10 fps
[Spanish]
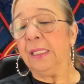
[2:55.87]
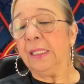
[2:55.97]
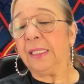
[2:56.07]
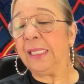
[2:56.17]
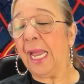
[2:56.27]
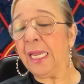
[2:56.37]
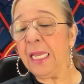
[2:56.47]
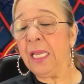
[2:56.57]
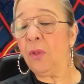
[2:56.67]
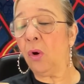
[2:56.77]
Se ha
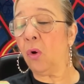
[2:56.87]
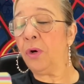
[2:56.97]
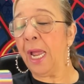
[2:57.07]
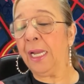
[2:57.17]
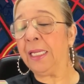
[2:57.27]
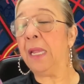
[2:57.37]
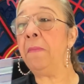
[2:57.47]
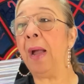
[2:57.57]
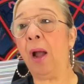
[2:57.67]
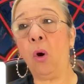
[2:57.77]
ido con alguien
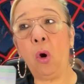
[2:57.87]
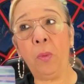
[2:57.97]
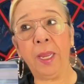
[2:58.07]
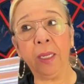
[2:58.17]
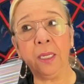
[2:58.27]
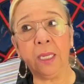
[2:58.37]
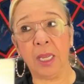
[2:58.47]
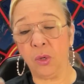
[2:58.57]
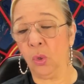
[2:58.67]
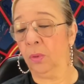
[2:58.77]
más joven
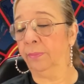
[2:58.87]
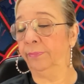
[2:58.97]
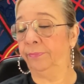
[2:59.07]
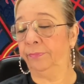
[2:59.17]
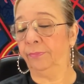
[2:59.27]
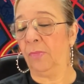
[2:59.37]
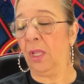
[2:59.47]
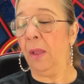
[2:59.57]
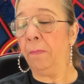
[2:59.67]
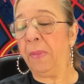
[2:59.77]
que yo,
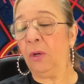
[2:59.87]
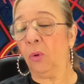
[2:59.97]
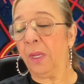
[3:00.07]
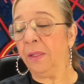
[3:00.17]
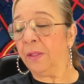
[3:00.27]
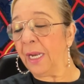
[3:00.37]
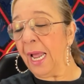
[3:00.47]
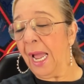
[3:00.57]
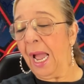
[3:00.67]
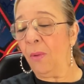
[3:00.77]
pero vendrá
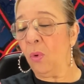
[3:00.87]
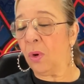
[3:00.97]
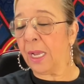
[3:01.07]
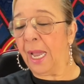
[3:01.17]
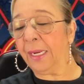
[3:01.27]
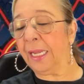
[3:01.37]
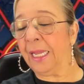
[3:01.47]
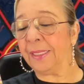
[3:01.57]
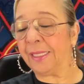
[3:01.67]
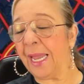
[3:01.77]
a buscar
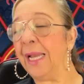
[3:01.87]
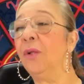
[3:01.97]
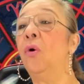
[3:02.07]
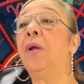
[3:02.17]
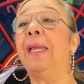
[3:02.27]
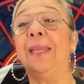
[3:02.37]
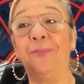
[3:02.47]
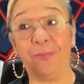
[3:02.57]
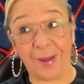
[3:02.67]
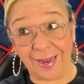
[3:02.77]
ese algo que le
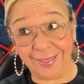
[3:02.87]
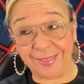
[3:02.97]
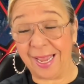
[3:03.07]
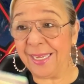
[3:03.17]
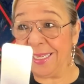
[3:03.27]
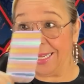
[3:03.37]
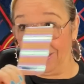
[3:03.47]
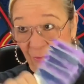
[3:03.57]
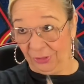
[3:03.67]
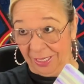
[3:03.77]
falta y que
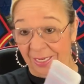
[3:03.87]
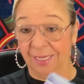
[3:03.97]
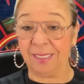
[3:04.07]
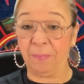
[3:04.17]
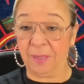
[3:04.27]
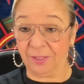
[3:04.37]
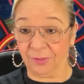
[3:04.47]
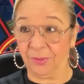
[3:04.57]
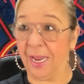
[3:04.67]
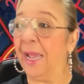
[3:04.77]
no tiene esa
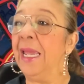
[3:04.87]
persona.